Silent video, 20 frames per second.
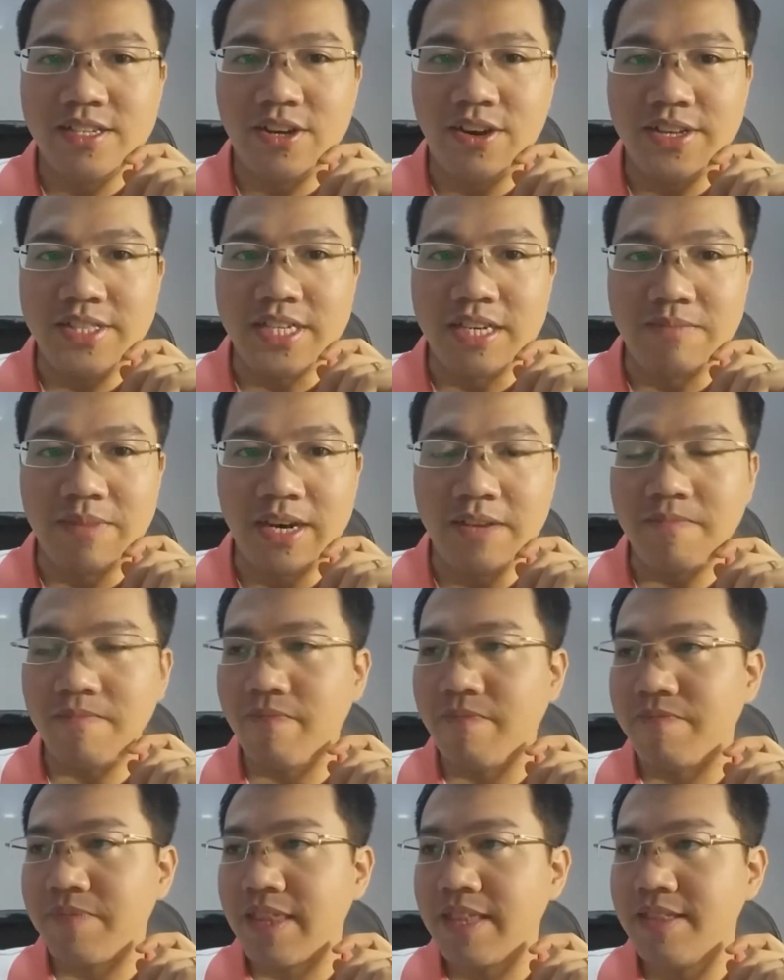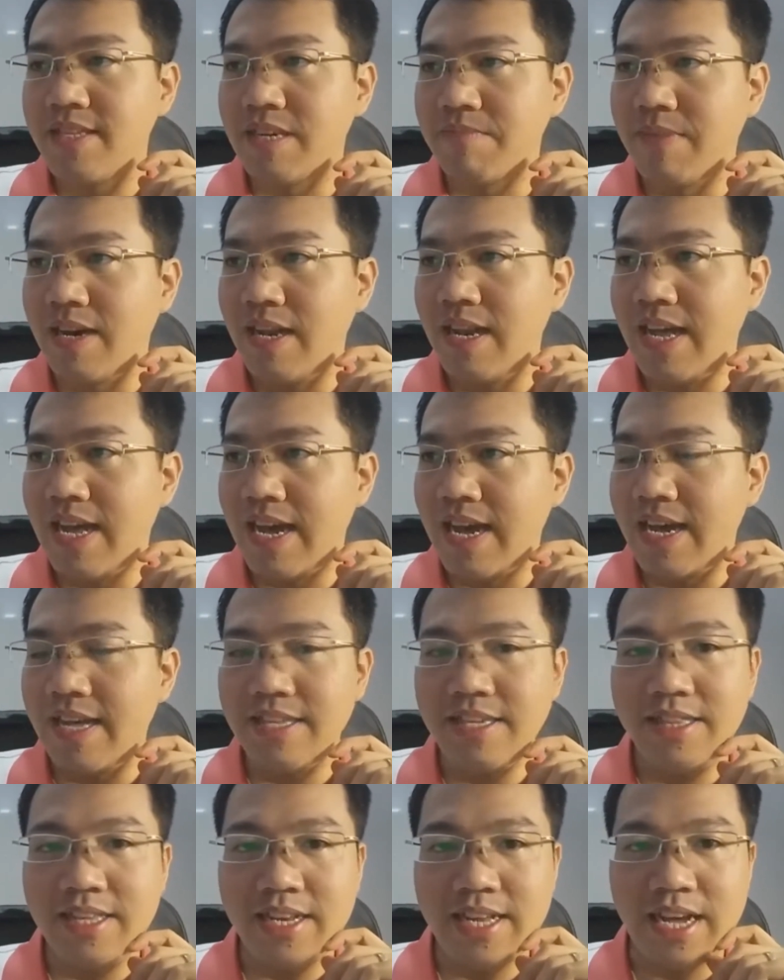rồi chấm mất chấm
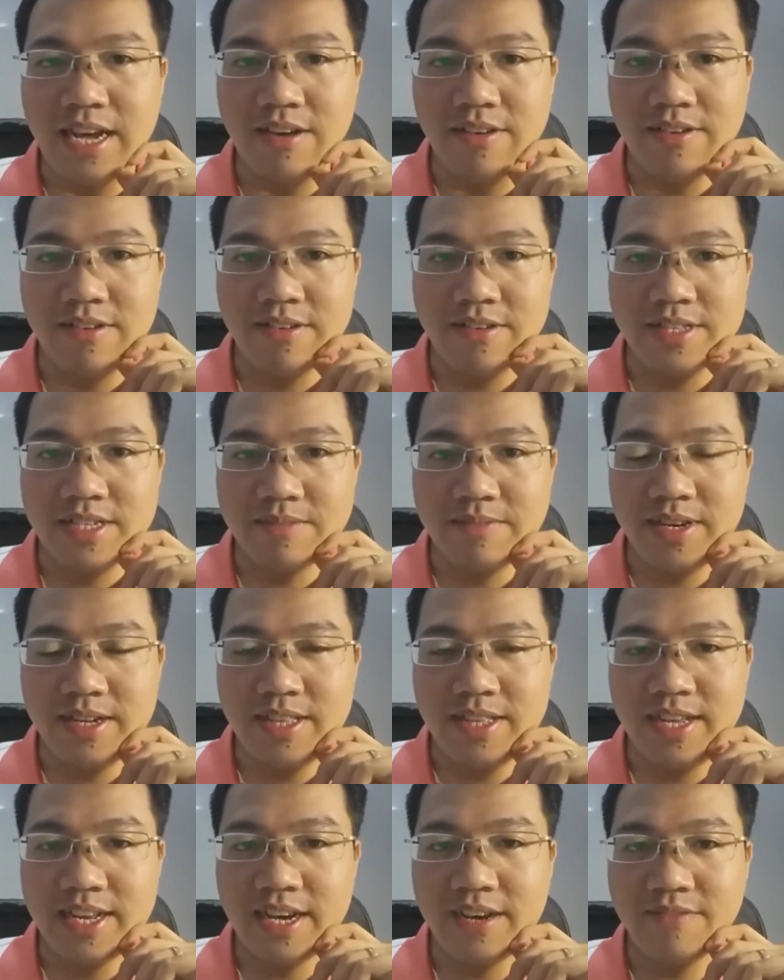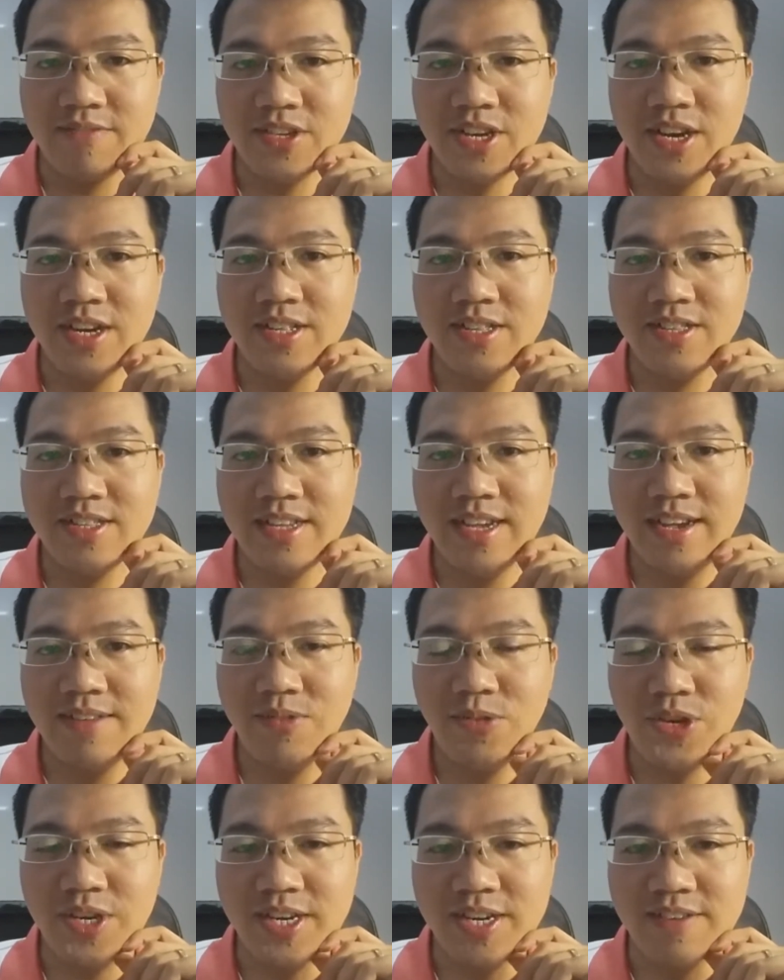là như thế nào ờ, chấm thế nào đúng rồi
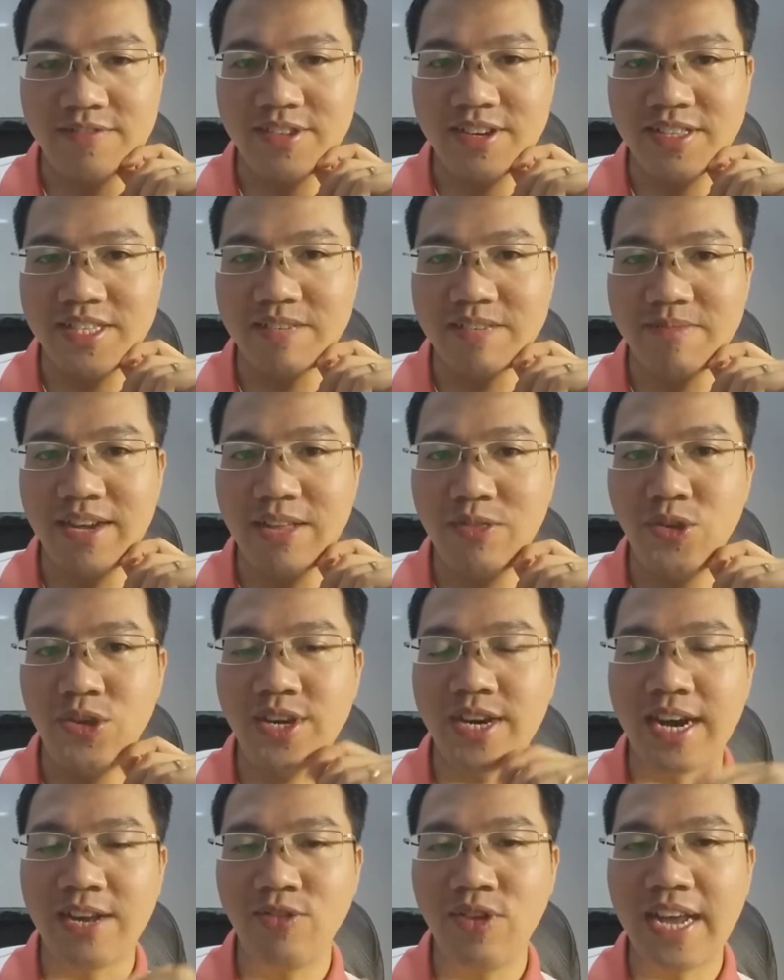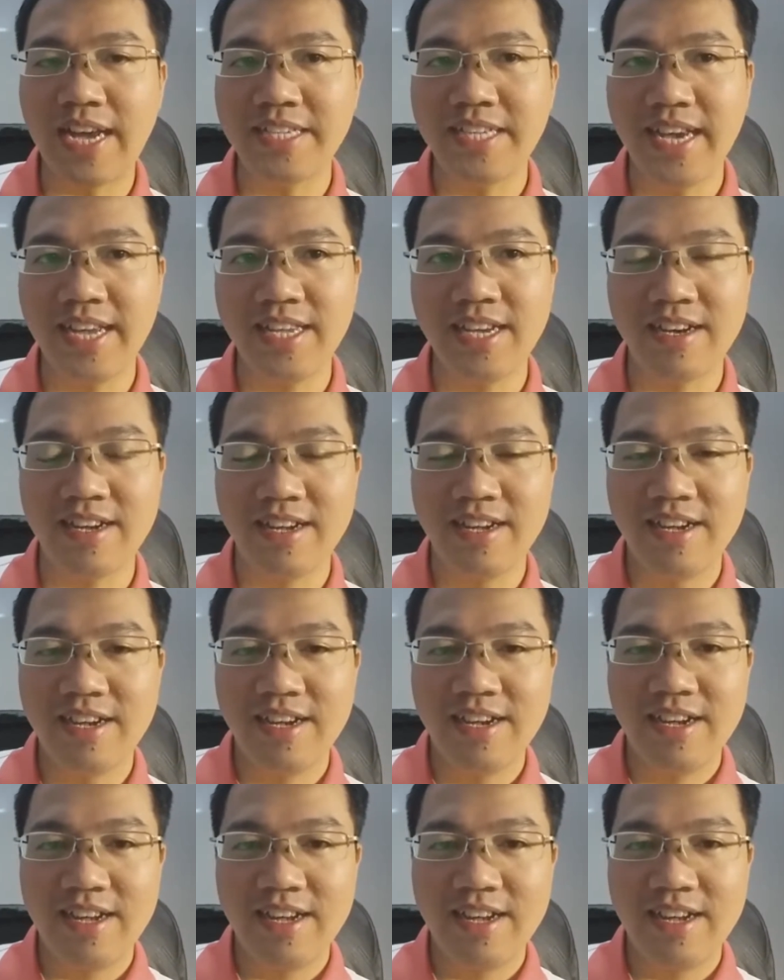em thì hướng rồi chấm em thì ấn à, nút like xe nhá